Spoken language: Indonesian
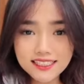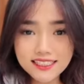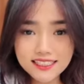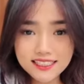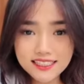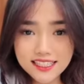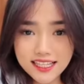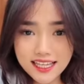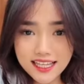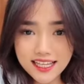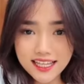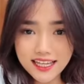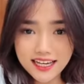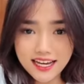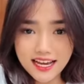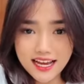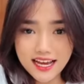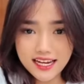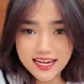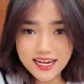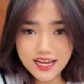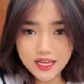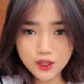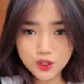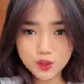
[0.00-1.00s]
Hanya ada
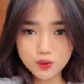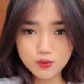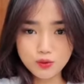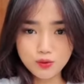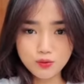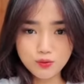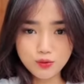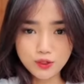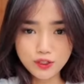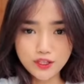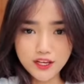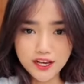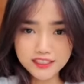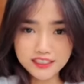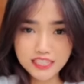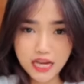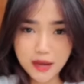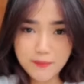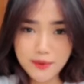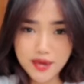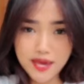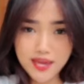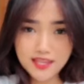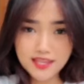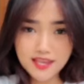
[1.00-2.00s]
komentar-komentar
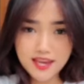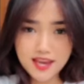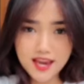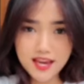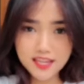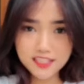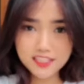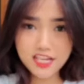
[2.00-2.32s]
bernada positif yang